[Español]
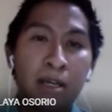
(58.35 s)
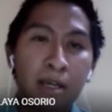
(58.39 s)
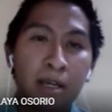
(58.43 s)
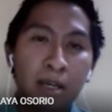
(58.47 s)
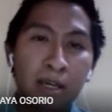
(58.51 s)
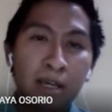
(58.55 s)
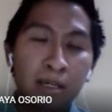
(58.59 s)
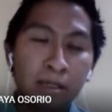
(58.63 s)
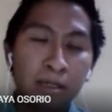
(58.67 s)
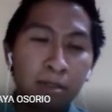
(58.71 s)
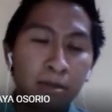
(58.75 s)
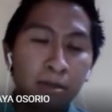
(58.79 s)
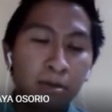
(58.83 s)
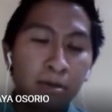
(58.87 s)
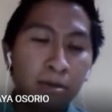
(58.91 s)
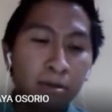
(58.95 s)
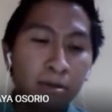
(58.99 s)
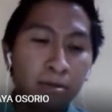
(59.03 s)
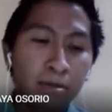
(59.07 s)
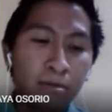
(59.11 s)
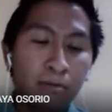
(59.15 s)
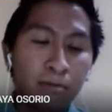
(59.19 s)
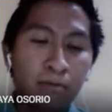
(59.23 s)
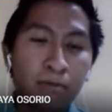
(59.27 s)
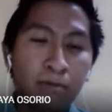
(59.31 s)
Esto
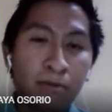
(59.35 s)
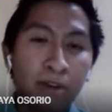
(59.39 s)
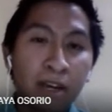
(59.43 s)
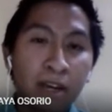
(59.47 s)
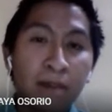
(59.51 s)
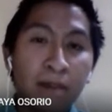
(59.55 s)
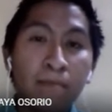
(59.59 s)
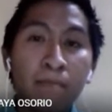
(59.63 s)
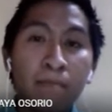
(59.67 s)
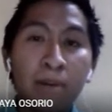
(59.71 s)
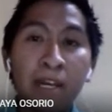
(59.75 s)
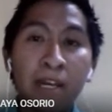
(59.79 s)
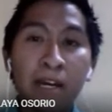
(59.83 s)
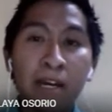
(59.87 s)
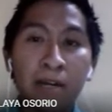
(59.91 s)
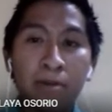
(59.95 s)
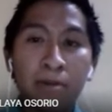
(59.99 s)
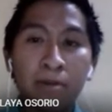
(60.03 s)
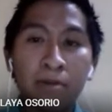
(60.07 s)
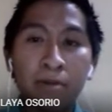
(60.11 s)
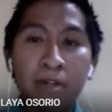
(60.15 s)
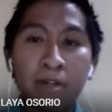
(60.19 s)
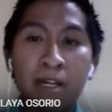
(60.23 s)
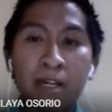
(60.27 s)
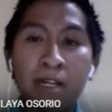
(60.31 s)
fue
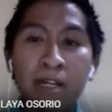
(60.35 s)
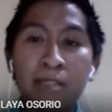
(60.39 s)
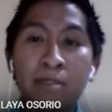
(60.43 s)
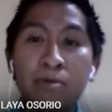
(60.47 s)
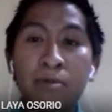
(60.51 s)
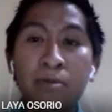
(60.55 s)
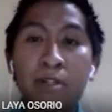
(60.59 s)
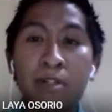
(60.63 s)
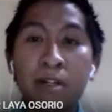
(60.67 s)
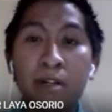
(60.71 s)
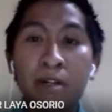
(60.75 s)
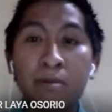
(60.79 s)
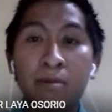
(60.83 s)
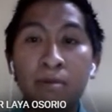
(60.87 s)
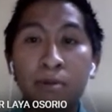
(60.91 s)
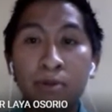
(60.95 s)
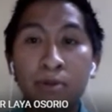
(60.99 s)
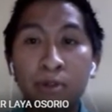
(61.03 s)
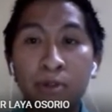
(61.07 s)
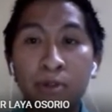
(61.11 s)
ampliado en la Segunda Revolución